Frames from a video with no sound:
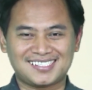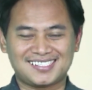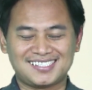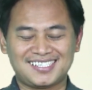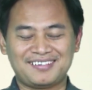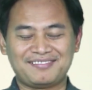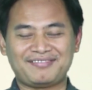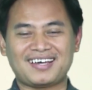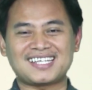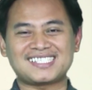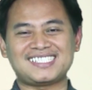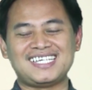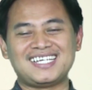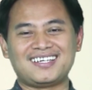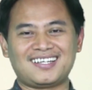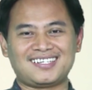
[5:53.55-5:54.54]
Ini versi
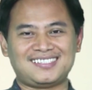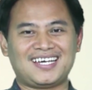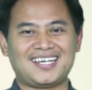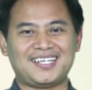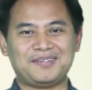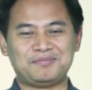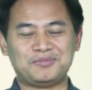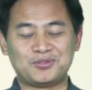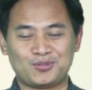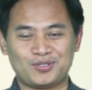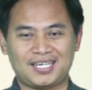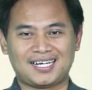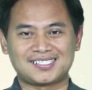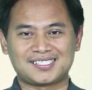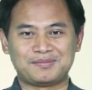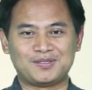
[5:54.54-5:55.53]
Inggris dari buku yang
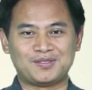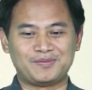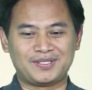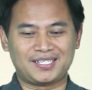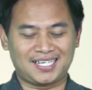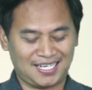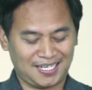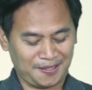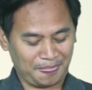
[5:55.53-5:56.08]
sebelumnya.